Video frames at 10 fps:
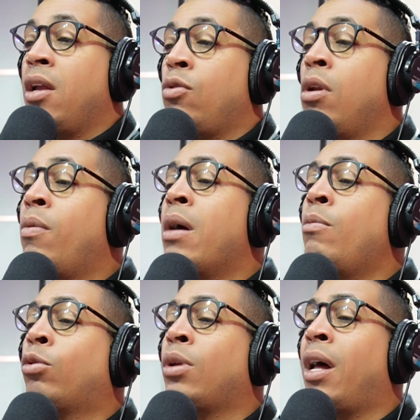Yo le voy a
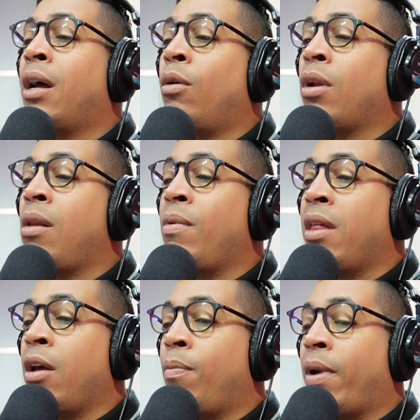mostrar ahora el
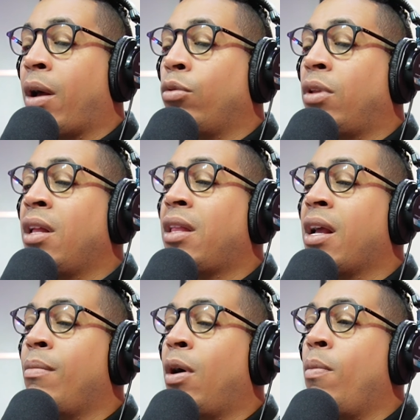video para que ustedes
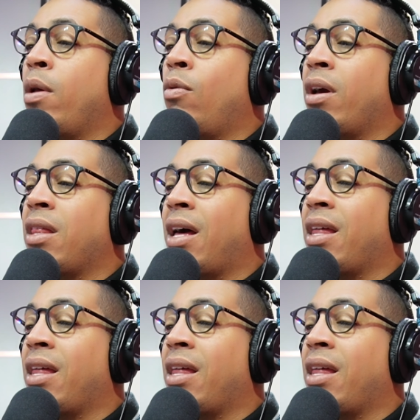tengan más o menos una idea